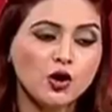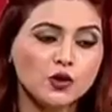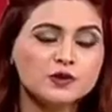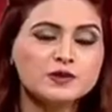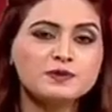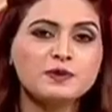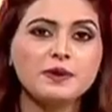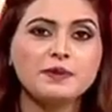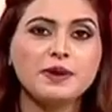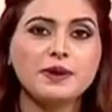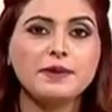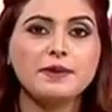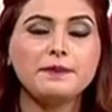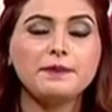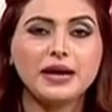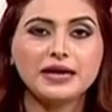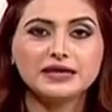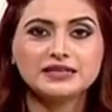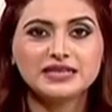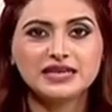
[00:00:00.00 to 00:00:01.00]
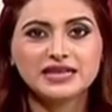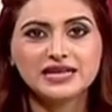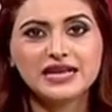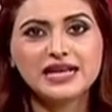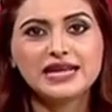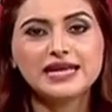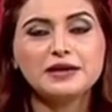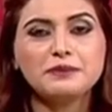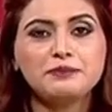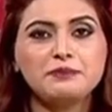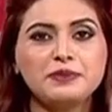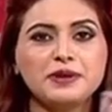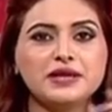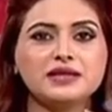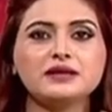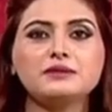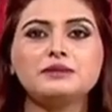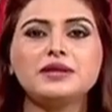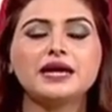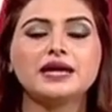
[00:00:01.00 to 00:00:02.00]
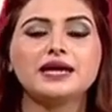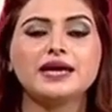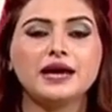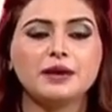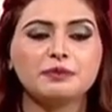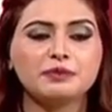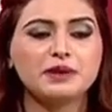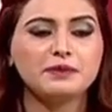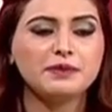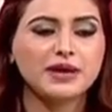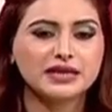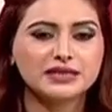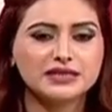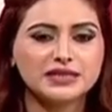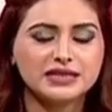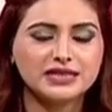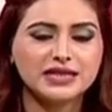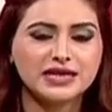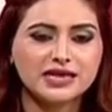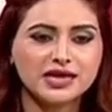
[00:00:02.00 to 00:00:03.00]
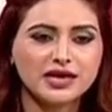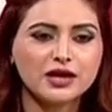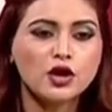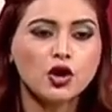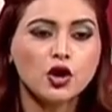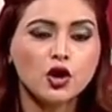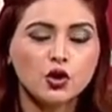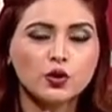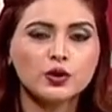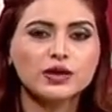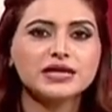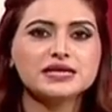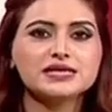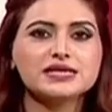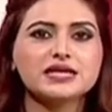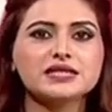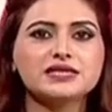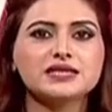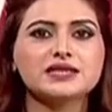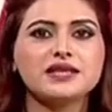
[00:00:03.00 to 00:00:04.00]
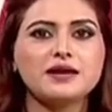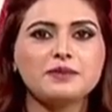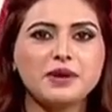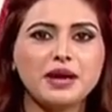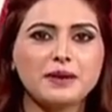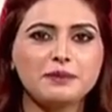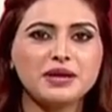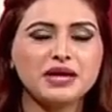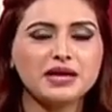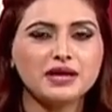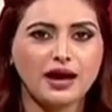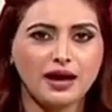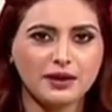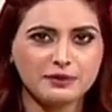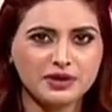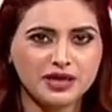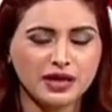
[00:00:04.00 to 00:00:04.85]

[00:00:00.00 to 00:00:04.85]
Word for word: उस पर भी हमें बात करनी है लेकिन प्रीतम दा की आपने बात की देखिए उनके साथ जितना हाँ। भी आपने काम